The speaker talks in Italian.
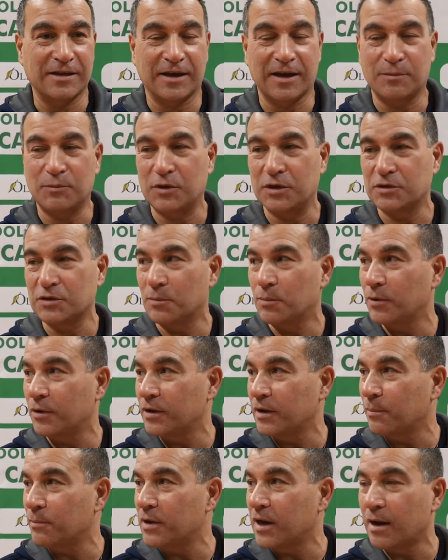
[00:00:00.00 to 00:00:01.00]
camicie,
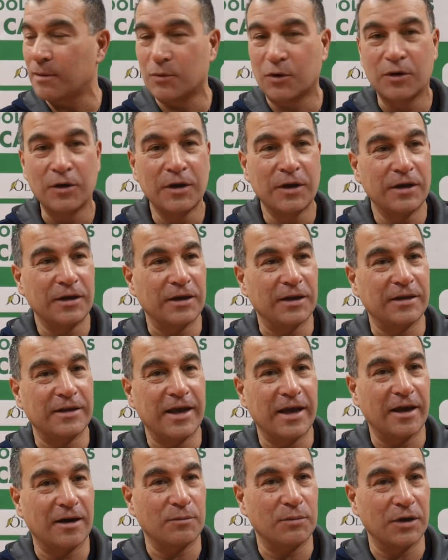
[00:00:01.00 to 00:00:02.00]
poi abbiamo il
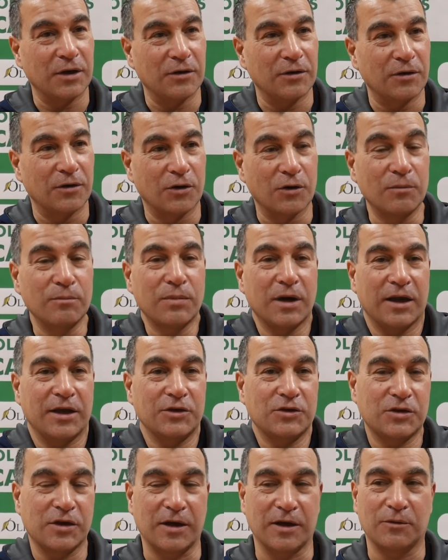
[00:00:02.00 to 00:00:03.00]
derby con
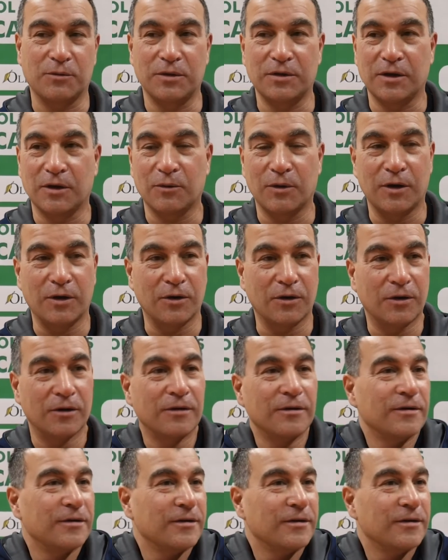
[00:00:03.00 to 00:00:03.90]
Brescia e quindi quello